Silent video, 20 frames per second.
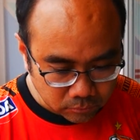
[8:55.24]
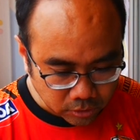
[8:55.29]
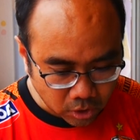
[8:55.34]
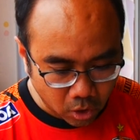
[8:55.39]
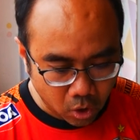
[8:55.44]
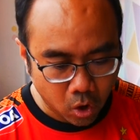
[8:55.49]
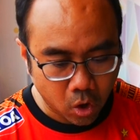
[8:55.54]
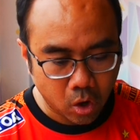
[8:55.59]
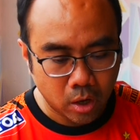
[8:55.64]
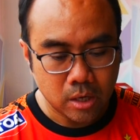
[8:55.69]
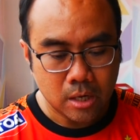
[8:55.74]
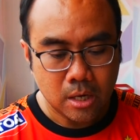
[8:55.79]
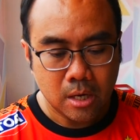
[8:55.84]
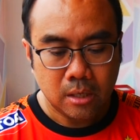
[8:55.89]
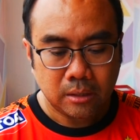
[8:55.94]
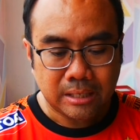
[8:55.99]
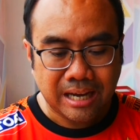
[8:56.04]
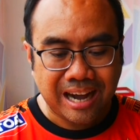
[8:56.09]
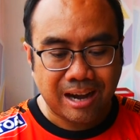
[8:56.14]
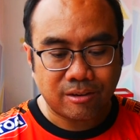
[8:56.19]
ก็
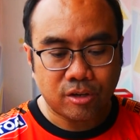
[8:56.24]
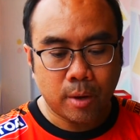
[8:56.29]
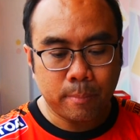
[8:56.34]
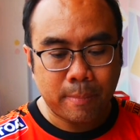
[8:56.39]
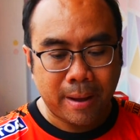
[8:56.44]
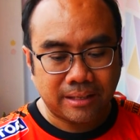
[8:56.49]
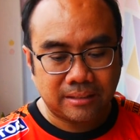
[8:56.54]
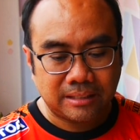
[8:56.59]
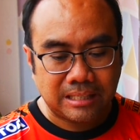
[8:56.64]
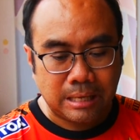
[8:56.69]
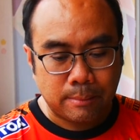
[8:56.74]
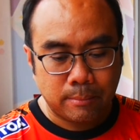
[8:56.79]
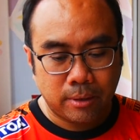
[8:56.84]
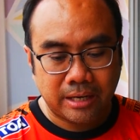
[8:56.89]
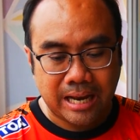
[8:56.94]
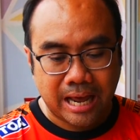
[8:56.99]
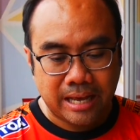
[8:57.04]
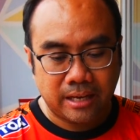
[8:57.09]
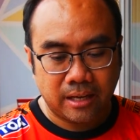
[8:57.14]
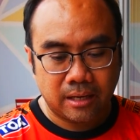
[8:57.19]
ถ้าเข้ารอบ8ทีมก็
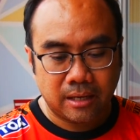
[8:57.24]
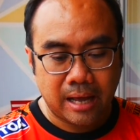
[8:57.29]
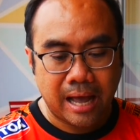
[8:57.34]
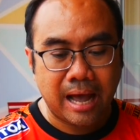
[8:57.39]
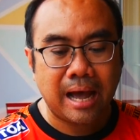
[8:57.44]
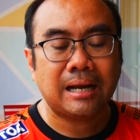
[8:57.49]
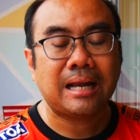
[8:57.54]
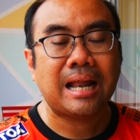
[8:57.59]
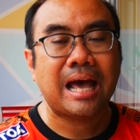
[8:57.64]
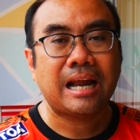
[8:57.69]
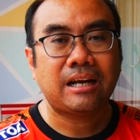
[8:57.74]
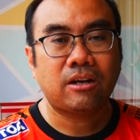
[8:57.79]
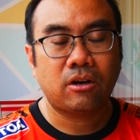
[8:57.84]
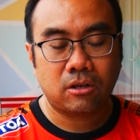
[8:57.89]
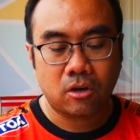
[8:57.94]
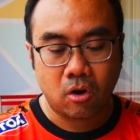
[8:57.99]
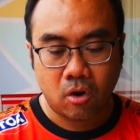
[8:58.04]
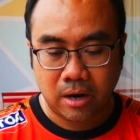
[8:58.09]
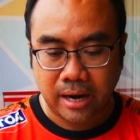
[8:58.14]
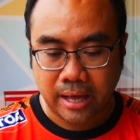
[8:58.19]
ได้อีก5ล้าน
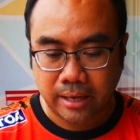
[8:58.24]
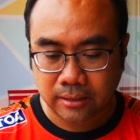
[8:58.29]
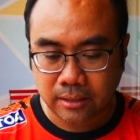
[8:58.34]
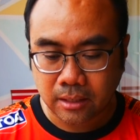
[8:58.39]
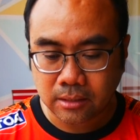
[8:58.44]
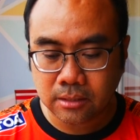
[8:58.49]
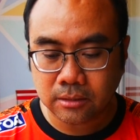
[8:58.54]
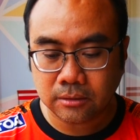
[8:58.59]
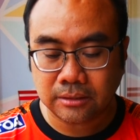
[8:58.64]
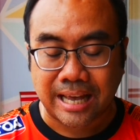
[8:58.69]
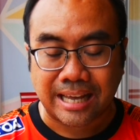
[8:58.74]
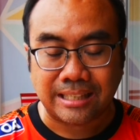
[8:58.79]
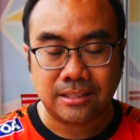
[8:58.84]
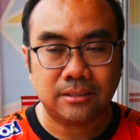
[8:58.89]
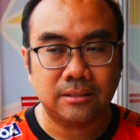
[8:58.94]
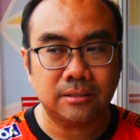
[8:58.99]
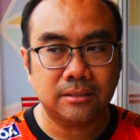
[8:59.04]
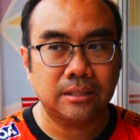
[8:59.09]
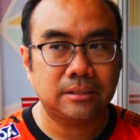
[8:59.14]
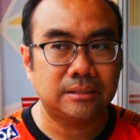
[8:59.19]
เนาะๆแหละก็คือแสน
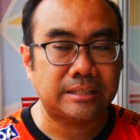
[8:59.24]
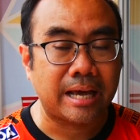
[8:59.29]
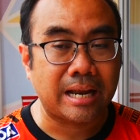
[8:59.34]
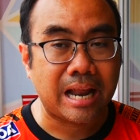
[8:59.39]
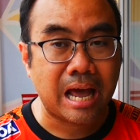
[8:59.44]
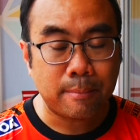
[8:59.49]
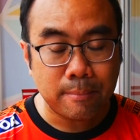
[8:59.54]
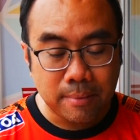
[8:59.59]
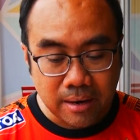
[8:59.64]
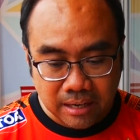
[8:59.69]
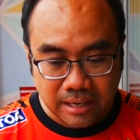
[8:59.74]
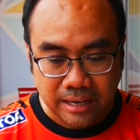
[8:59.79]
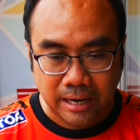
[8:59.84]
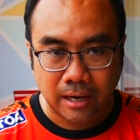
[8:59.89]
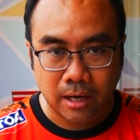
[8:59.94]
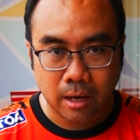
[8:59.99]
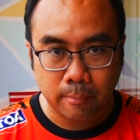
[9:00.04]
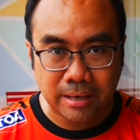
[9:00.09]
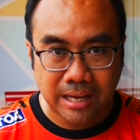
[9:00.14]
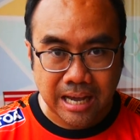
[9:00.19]
หนึ่งแสนห้าหมื่นเหรียญ
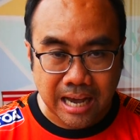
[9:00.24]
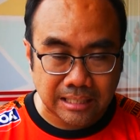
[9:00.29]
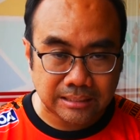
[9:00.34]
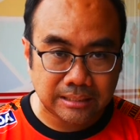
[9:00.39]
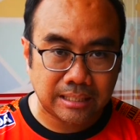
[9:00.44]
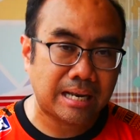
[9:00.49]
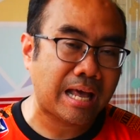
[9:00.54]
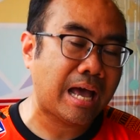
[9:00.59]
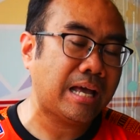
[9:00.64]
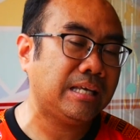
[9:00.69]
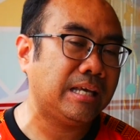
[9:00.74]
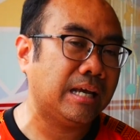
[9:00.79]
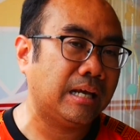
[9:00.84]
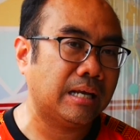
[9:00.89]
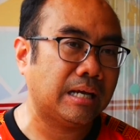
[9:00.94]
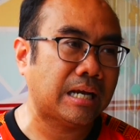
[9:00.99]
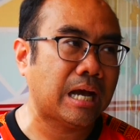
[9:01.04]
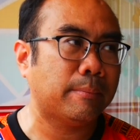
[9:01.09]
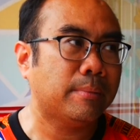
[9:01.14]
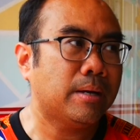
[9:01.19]
แล้วก็มีค่าชนะอีก
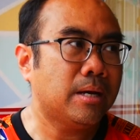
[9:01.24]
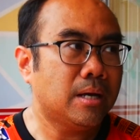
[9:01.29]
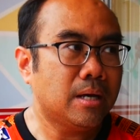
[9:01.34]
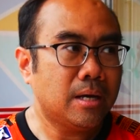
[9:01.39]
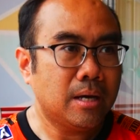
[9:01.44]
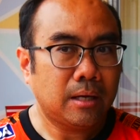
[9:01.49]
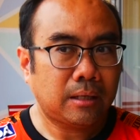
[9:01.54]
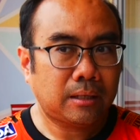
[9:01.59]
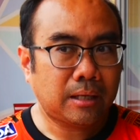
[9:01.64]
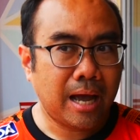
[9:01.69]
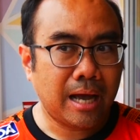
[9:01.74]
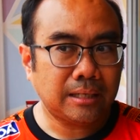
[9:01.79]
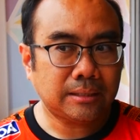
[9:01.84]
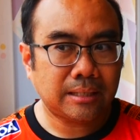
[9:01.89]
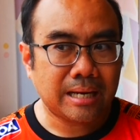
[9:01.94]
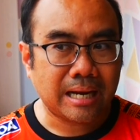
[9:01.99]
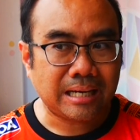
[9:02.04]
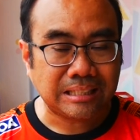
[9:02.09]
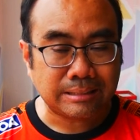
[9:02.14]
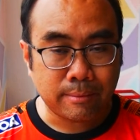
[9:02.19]
นะครับค่าช
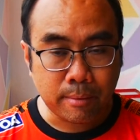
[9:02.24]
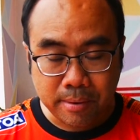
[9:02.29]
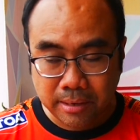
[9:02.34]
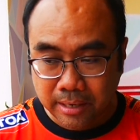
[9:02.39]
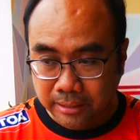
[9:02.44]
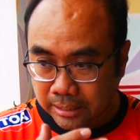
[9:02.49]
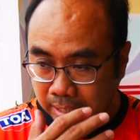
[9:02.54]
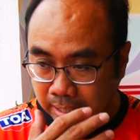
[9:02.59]
นะถ้าจะไม่ผิดน่า